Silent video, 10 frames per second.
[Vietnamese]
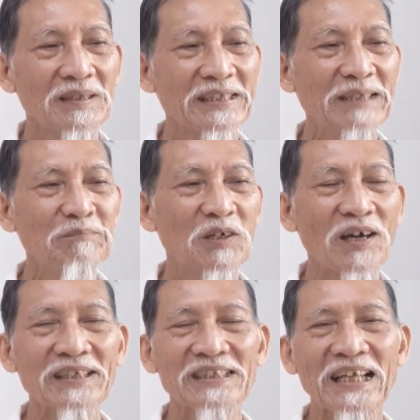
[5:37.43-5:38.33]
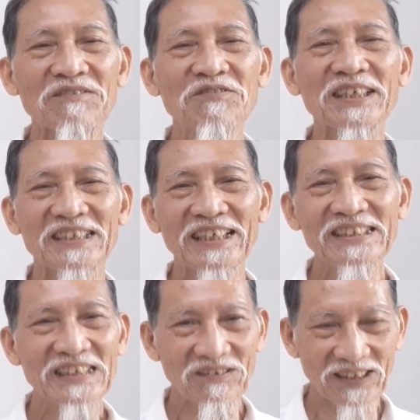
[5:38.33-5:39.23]
nên gọi là vượt
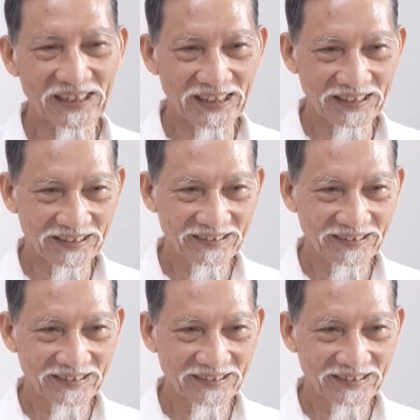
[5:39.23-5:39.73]
kinh là vì thế